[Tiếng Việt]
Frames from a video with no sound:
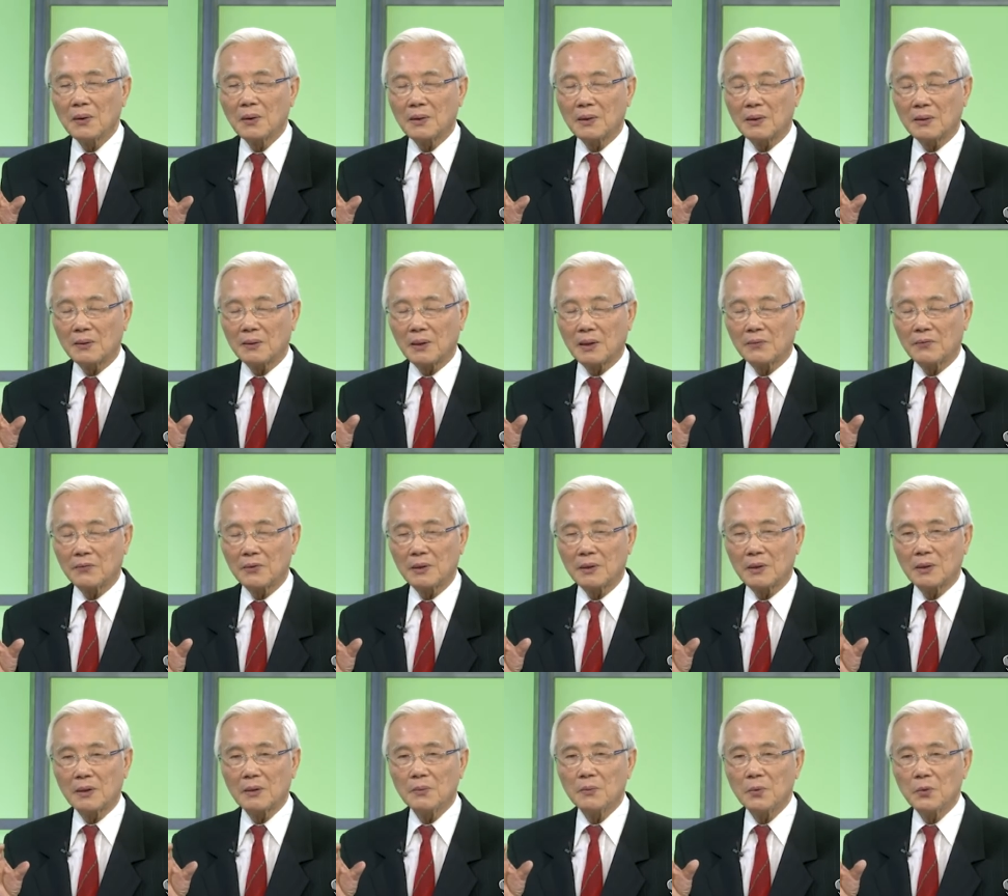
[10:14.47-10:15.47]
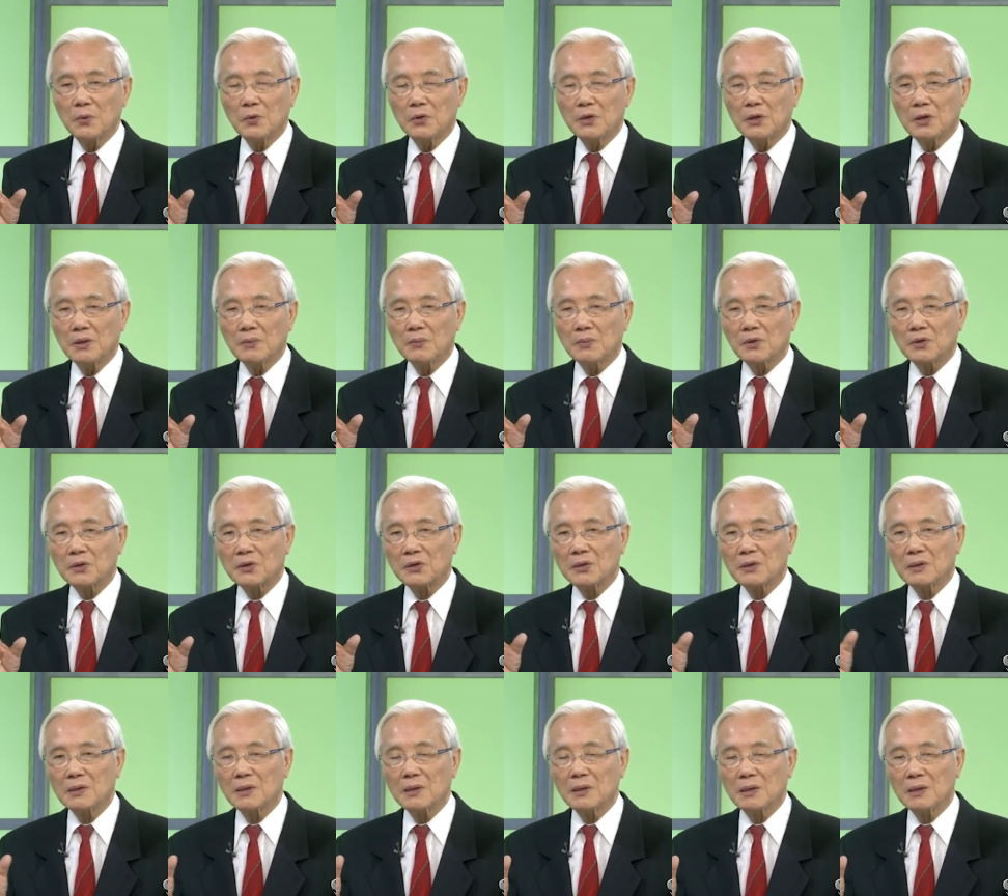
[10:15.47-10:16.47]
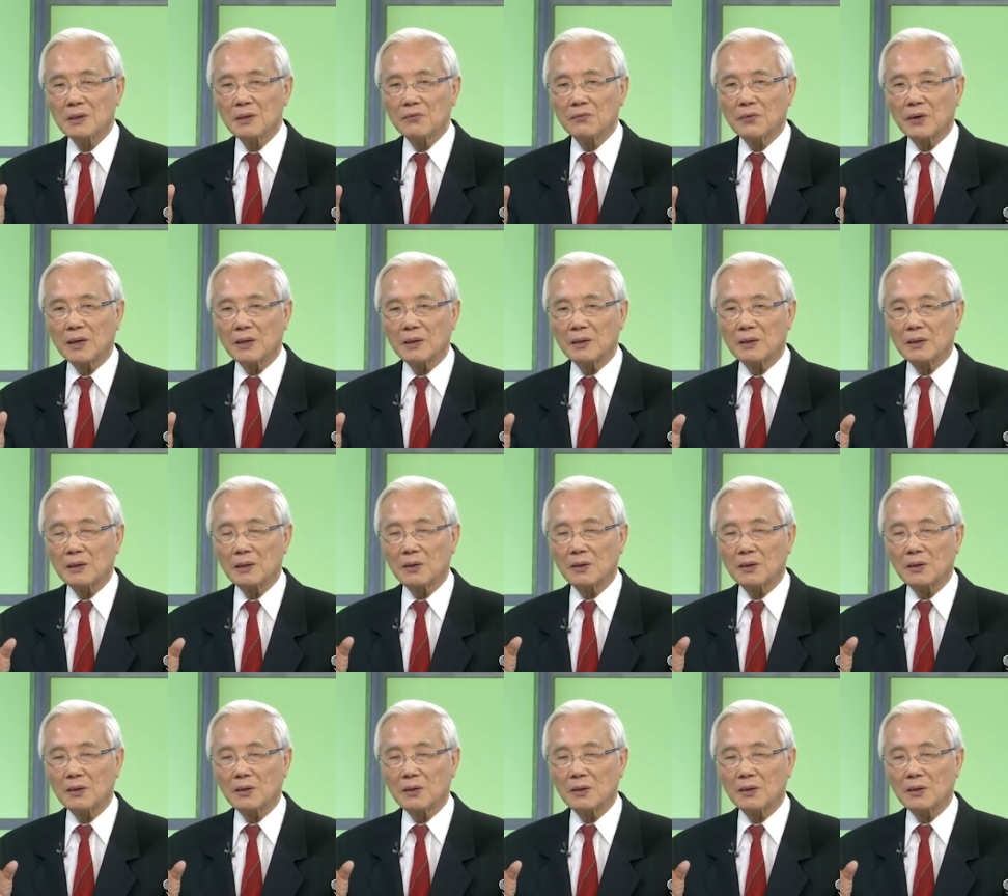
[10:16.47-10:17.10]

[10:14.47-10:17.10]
rồi tại vì những cái búi chỉ mà nó sưng lên như vậy đó